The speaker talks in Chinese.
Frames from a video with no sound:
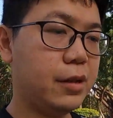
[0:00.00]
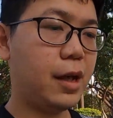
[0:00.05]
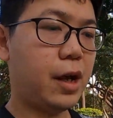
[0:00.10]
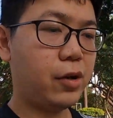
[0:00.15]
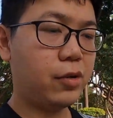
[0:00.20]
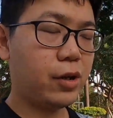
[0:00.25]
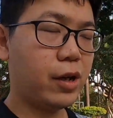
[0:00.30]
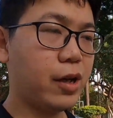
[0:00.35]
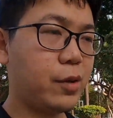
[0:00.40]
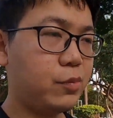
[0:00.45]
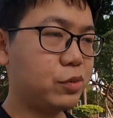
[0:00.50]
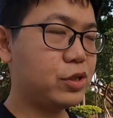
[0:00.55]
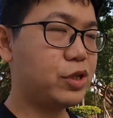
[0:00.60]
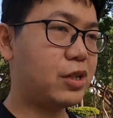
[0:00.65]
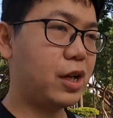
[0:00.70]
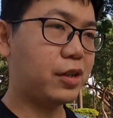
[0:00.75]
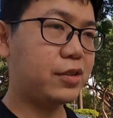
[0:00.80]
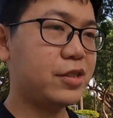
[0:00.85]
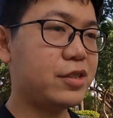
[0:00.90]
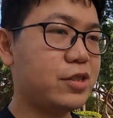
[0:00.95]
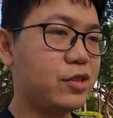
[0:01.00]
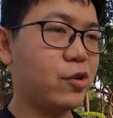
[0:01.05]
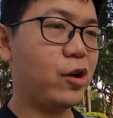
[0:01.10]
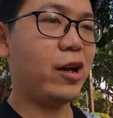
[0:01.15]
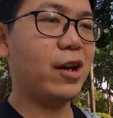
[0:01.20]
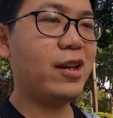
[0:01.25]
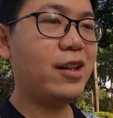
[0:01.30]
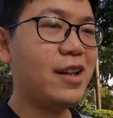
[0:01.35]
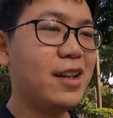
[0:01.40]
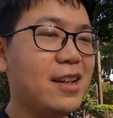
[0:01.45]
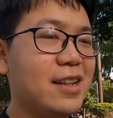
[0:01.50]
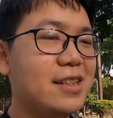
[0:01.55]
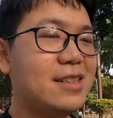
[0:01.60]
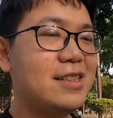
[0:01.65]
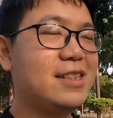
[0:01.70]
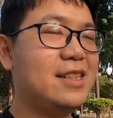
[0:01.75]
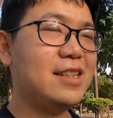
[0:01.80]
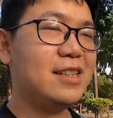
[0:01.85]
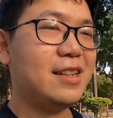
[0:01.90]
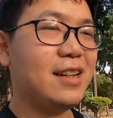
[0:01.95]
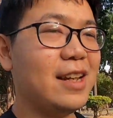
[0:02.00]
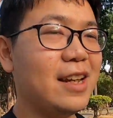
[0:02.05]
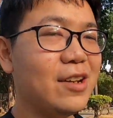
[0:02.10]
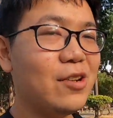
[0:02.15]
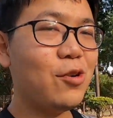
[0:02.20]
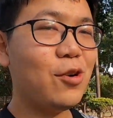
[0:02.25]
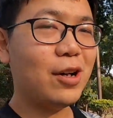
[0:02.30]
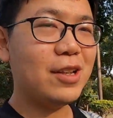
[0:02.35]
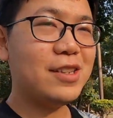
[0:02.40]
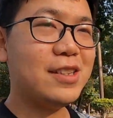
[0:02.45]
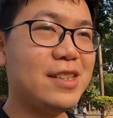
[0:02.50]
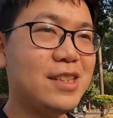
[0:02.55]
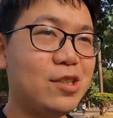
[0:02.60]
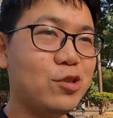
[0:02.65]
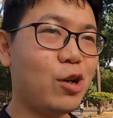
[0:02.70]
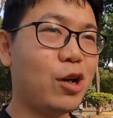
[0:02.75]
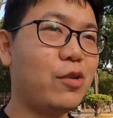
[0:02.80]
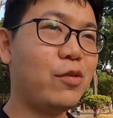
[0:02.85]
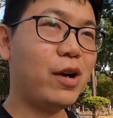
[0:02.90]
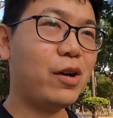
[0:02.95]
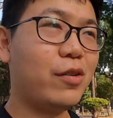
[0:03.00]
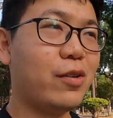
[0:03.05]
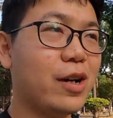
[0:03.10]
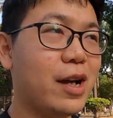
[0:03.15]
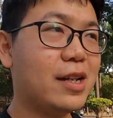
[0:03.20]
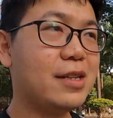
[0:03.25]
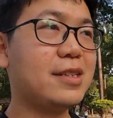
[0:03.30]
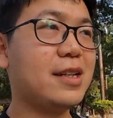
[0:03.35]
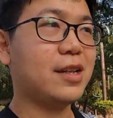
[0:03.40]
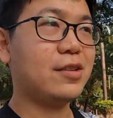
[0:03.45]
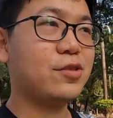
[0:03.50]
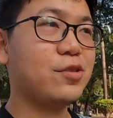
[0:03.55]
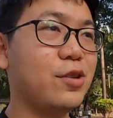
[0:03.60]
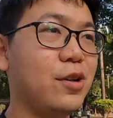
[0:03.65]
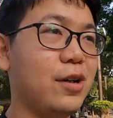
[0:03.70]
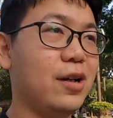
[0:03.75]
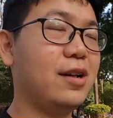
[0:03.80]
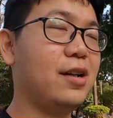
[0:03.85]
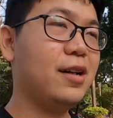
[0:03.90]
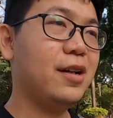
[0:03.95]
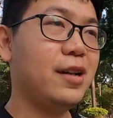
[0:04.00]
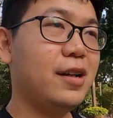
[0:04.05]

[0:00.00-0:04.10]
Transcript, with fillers: 脑呃不是脑筋急弯，急灵魂急转弯，我刚刚讲错了。